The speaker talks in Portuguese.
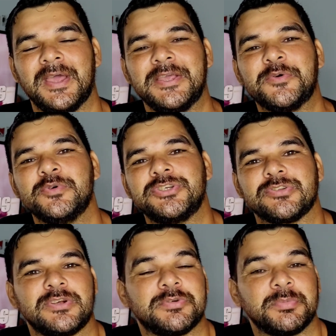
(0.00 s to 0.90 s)
E hoje
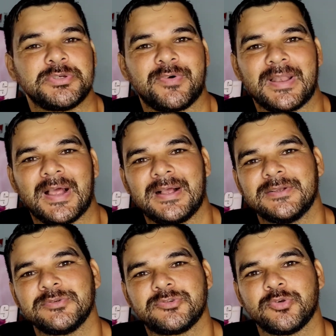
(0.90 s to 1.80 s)
nós vamos
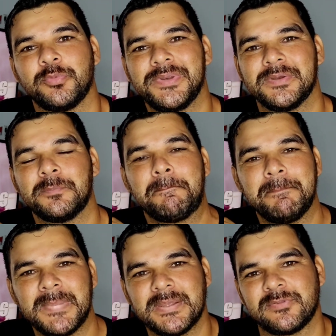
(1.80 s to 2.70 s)
falar sobre
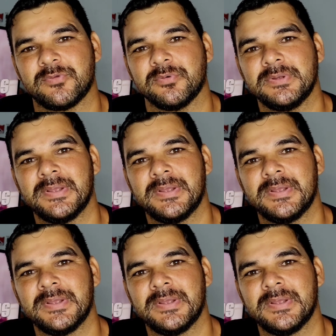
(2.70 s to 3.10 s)
medo.